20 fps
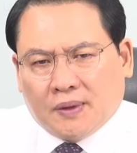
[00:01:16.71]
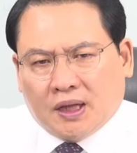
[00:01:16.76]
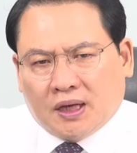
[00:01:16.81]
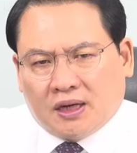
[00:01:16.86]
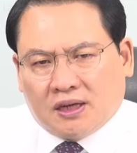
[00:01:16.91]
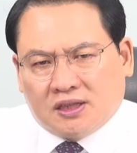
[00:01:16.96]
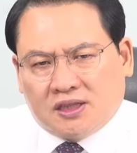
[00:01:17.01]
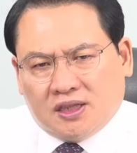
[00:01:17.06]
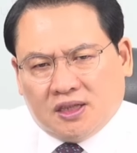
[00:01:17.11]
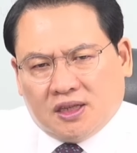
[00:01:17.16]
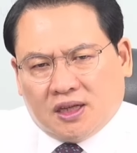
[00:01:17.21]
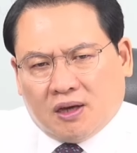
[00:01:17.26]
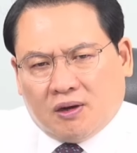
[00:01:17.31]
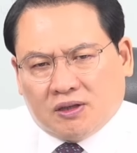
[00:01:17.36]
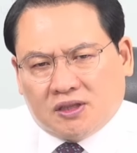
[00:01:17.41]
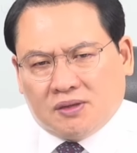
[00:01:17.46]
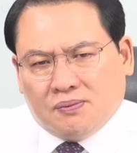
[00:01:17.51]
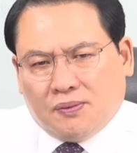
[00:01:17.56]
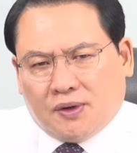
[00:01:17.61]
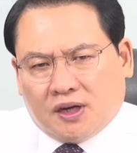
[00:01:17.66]
그래서
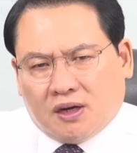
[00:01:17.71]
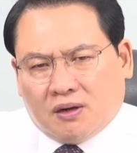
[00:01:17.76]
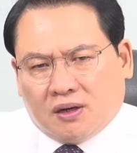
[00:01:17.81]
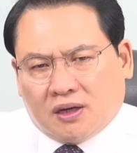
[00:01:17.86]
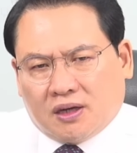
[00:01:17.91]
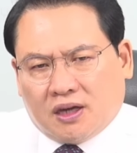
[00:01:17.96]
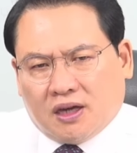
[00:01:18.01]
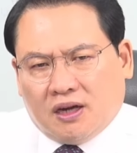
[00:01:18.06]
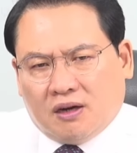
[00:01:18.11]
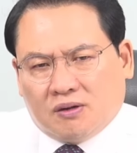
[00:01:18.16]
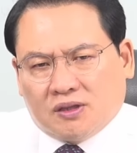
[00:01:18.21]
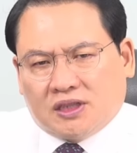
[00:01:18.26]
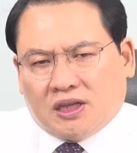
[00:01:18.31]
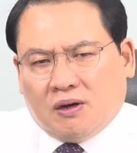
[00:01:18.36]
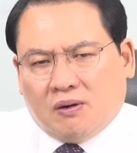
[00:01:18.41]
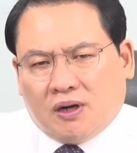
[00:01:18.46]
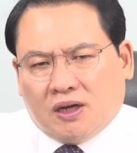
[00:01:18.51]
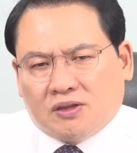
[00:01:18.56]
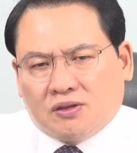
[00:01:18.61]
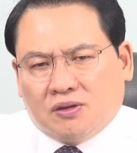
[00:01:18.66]
친이계와 친박계하고
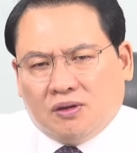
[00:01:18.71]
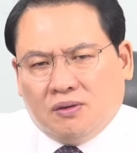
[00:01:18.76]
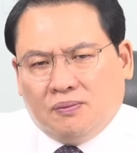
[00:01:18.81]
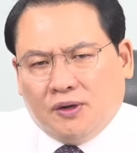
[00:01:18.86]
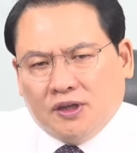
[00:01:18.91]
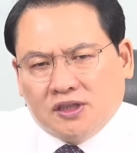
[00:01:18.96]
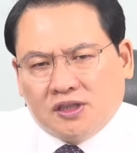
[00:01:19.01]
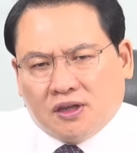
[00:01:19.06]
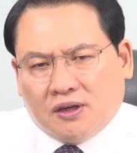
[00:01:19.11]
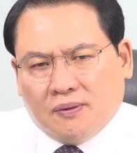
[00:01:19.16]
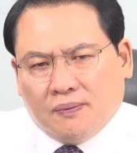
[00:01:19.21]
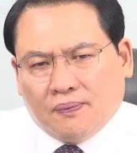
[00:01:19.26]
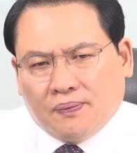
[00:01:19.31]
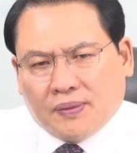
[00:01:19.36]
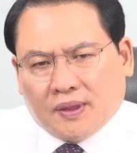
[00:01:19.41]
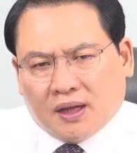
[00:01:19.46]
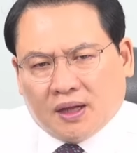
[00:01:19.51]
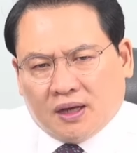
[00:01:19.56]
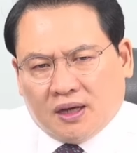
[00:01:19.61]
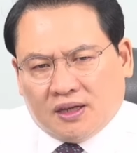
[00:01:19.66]
싸워가지고 먼저
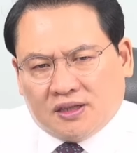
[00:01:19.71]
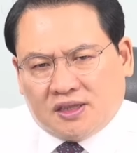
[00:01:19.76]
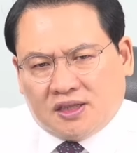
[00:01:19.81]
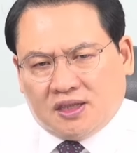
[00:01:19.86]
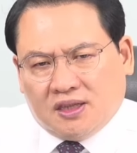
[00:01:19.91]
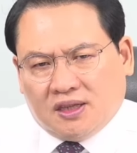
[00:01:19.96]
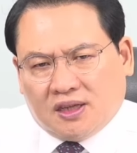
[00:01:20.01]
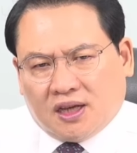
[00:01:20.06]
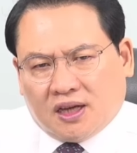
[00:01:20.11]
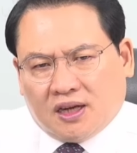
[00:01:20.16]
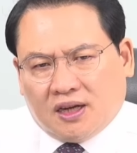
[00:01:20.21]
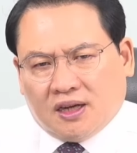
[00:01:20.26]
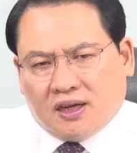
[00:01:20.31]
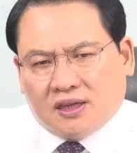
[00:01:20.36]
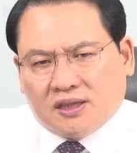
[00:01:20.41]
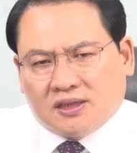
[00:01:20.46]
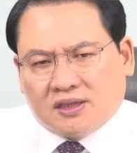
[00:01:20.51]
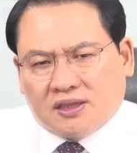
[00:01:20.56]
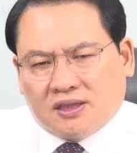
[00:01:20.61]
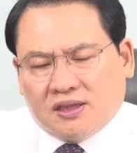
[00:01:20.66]
친이계가
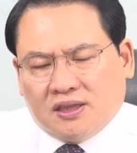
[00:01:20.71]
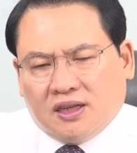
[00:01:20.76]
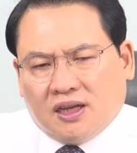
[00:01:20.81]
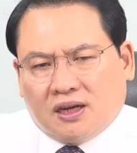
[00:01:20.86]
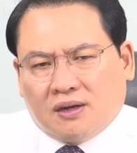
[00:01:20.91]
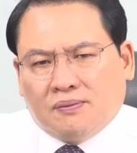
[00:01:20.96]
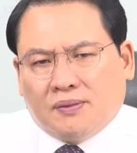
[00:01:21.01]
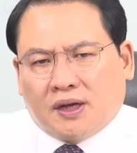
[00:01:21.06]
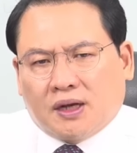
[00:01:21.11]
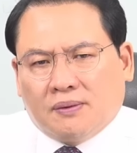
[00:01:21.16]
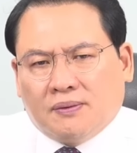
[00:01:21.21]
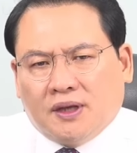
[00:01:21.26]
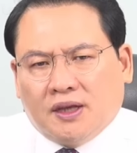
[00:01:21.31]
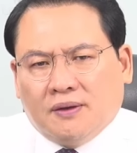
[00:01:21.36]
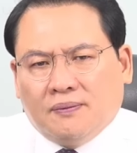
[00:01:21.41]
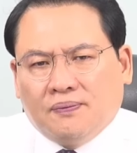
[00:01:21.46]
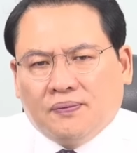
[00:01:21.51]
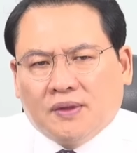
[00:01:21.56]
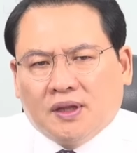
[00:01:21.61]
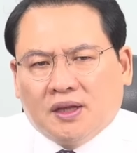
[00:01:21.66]
승리하는
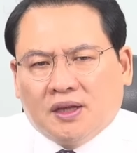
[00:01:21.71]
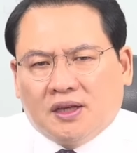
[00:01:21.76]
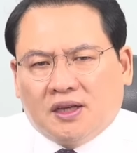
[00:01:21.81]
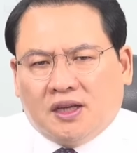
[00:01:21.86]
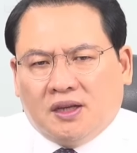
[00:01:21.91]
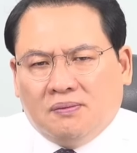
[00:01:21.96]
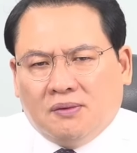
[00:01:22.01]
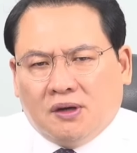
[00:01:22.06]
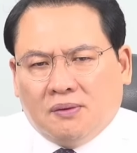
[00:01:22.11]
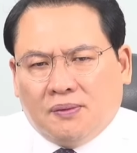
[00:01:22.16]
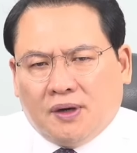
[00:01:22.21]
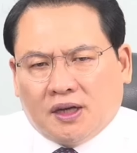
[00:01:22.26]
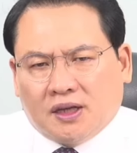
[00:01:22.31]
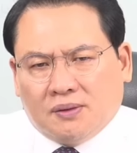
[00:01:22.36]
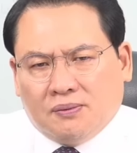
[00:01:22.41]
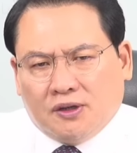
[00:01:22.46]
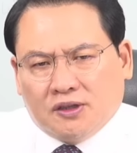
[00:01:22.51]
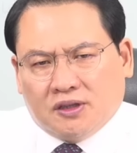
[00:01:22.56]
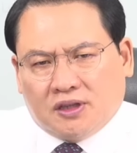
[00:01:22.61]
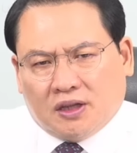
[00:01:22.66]
바람에
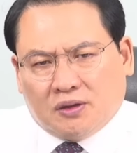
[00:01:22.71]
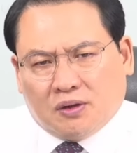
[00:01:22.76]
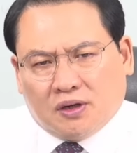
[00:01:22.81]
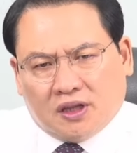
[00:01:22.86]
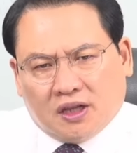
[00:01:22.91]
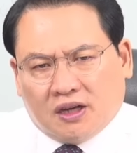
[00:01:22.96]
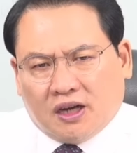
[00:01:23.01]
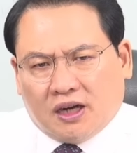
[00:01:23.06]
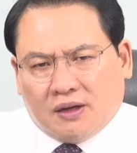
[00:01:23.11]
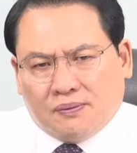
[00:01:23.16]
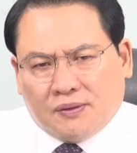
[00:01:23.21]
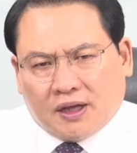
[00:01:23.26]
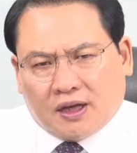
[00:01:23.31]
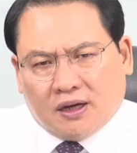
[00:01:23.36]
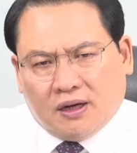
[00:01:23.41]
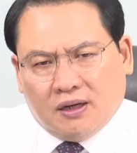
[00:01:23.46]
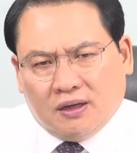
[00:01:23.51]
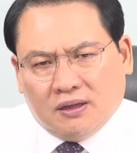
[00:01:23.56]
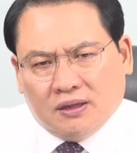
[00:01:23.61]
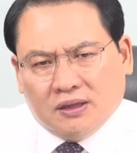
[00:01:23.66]
이명박이 먼저 대통령이 된 거
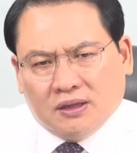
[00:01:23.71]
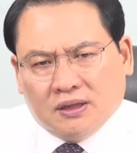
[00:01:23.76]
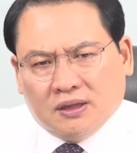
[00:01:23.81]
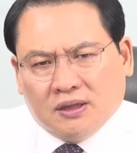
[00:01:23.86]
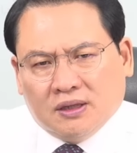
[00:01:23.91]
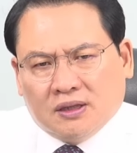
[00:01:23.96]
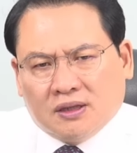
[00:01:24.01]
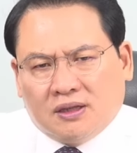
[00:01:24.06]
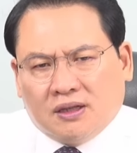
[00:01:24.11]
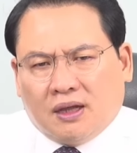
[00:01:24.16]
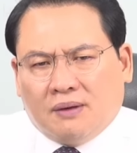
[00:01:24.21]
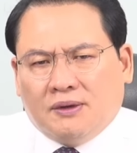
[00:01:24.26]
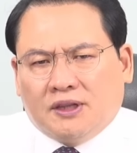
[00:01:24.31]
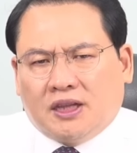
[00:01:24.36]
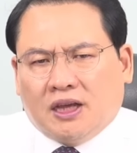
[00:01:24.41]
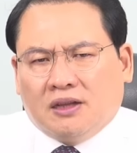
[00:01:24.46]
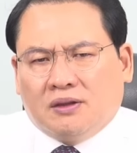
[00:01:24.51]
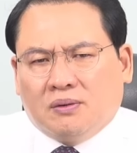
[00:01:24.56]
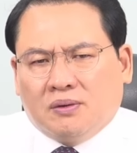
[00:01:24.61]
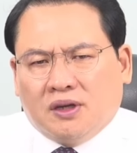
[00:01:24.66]
아닙니까? 그 다음에
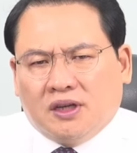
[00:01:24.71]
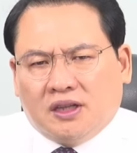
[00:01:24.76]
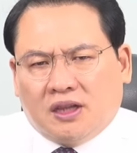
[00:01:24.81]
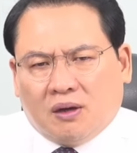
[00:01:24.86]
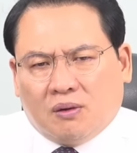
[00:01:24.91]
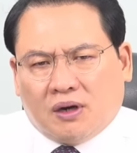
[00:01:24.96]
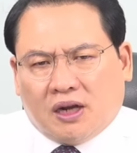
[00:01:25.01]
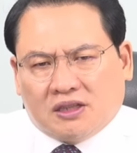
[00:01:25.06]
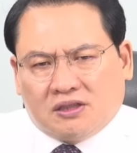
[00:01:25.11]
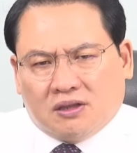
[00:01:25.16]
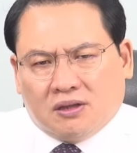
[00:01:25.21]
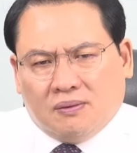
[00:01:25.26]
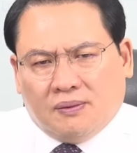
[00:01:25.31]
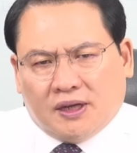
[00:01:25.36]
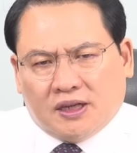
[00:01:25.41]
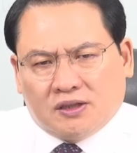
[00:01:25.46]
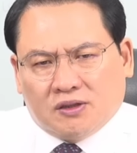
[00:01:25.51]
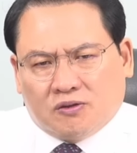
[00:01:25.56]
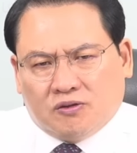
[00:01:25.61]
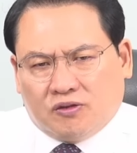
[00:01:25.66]
대통령이 되고 나서도
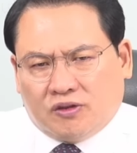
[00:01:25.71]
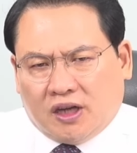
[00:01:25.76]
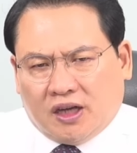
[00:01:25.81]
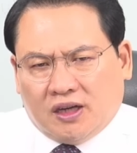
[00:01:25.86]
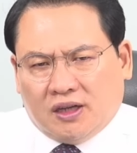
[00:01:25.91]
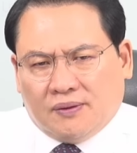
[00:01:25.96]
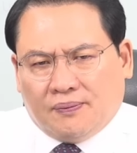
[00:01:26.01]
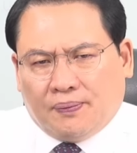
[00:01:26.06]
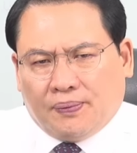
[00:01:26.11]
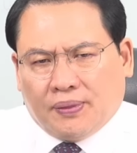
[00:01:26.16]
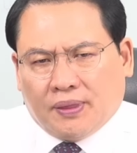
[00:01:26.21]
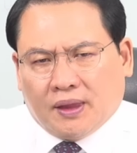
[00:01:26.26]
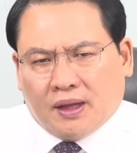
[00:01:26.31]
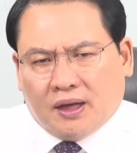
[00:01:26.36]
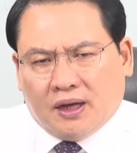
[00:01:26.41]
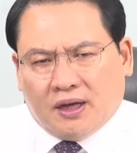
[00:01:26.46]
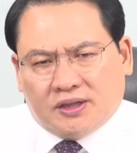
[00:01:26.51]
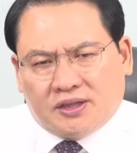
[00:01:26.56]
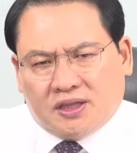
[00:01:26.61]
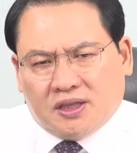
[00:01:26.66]
말이죠. 국회는
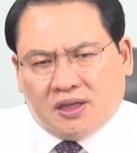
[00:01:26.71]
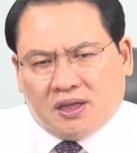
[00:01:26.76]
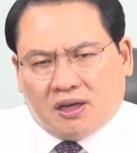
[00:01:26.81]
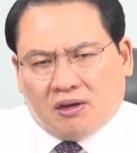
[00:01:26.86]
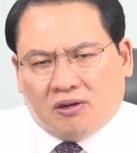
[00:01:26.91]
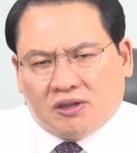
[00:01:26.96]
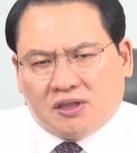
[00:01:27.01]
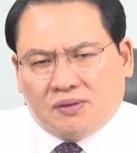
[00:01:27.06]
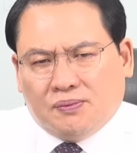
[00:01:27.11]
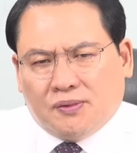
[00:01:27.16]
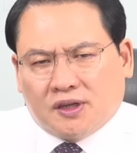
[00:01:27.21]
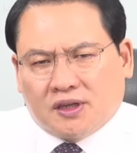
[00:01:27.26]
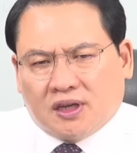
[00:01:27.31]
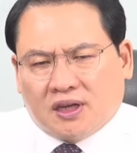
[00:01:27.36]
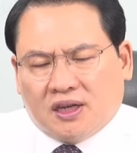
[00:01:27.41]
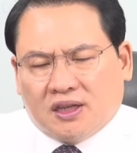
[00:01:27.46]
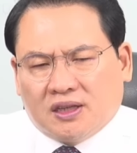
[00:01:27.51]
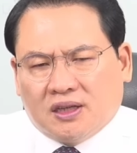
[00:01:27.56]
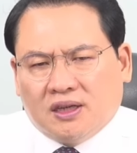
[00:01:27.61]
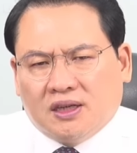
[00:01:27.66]
친이계와
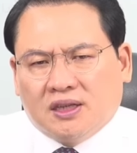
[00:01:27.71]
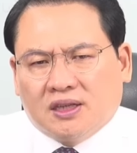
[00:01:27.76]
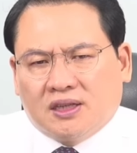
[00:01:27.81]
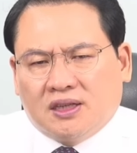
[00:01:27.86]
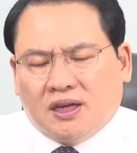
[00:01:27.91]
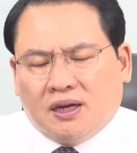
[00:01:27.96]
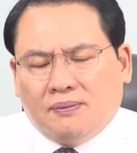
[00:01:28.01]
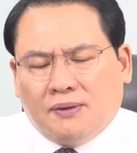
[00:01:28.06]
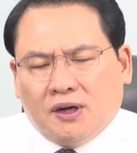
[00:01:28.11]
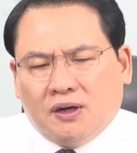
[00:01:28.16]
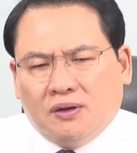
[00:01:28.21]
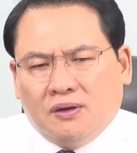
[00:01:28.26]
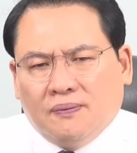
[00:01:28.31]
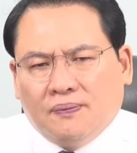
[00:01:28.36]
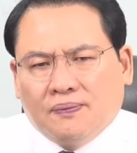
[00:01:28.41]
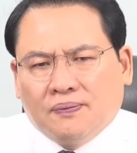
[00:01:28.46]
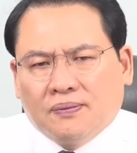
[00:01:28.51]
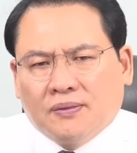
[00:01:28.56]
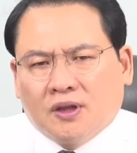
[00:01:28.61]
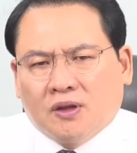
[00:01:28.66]
친박계가
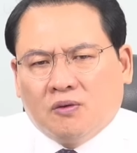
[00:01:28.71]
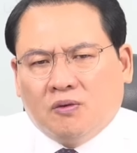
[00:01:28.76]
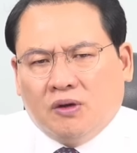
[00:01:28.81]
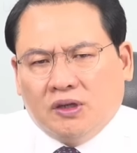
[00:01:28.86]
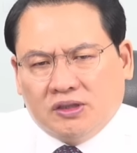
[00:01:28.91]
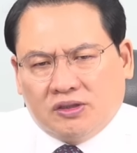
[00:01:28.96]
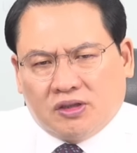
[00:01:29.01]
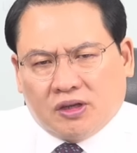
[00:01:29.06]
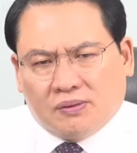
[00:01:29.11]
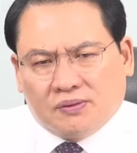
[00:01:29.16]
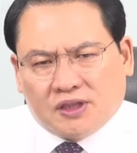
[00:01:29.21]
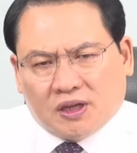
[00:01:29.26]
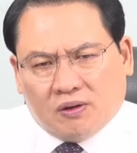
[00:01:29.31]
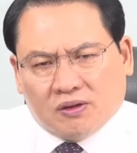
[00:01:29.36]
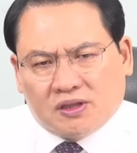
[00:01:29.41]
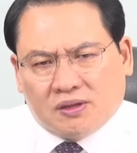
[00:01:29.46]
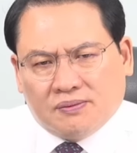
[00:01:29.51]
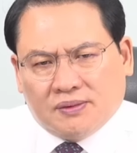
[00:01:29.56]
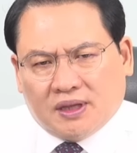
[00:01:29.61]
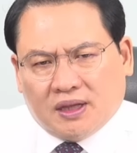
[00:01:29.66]
그야말로 원수처럼
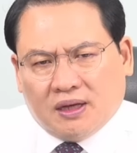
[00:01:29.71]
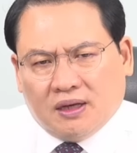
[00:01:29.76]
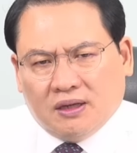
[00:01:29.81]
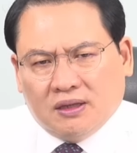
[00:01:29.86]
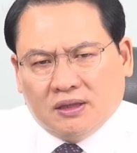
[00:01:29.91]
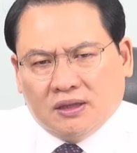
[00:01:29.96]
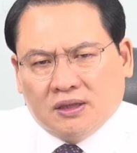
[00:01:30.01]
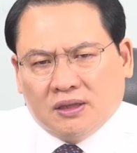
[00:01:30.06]
싸웠습니다.